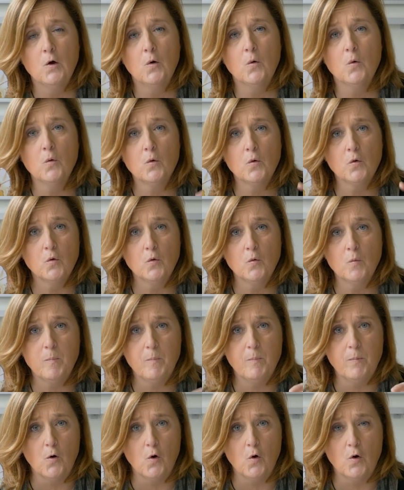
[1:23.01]
un
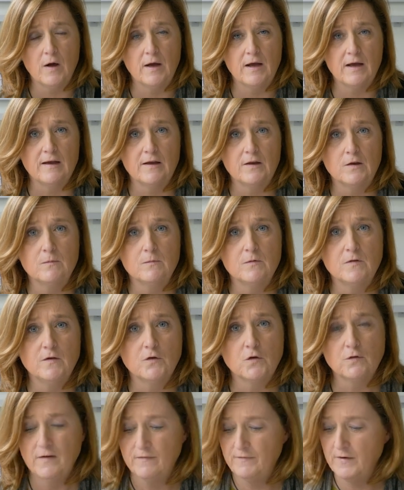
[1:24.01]
gruppo eh,
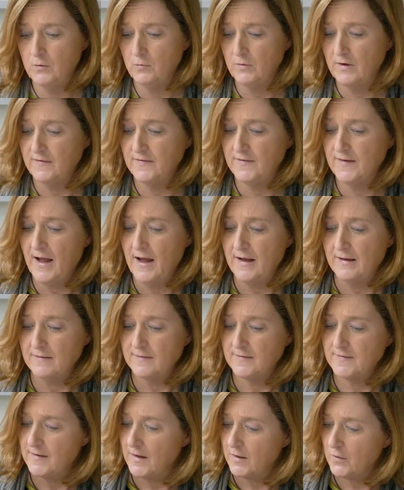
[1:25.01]
si trovava in una
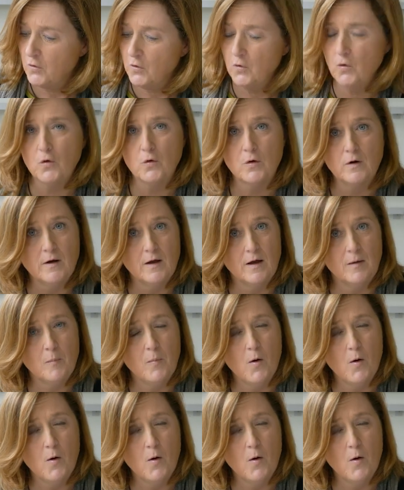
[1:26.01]
stanza con